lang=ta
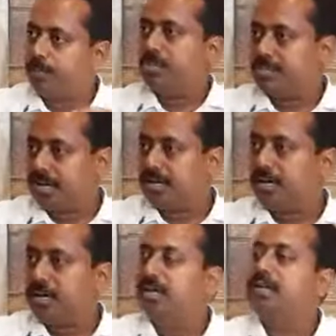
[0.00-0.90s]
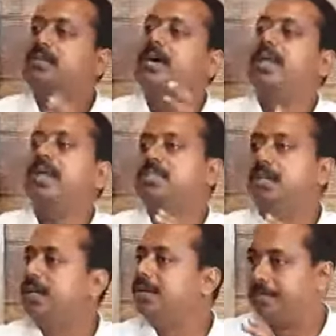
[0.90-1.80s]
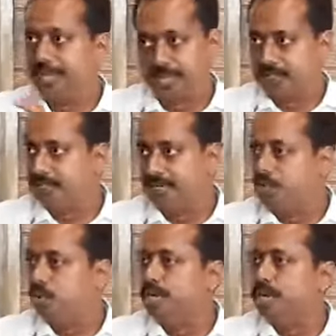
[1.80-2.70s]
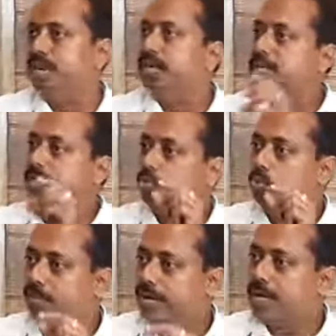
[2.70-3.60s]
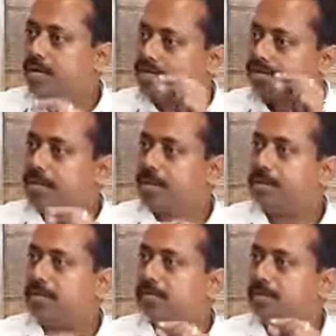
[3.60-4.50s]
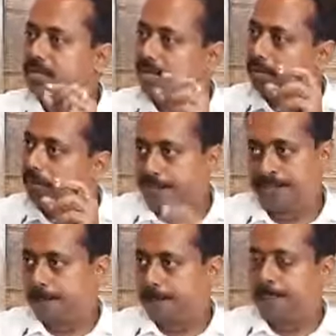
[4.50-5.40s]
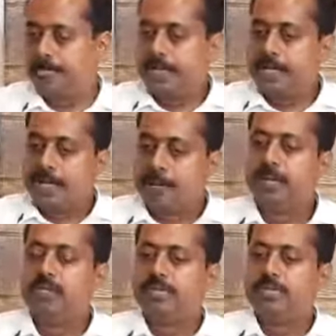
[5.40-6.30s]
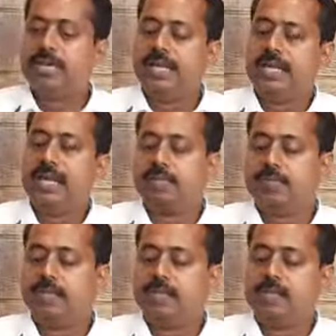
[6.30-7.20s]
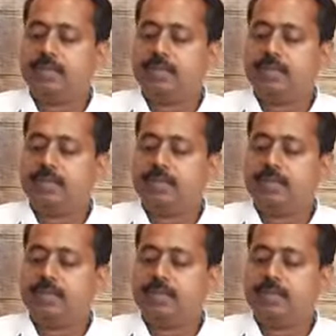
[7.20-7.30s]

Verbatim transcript: போய் சேர்றதுனால டைரக்ட் செல்லிங் அப்படிங்கிறது தான் இதனுடைய உண்மையான இந்த வியாபாரத்தின் பெயர் இப்போ இது வந்து நீங்கள் கேட்ட மாதிரி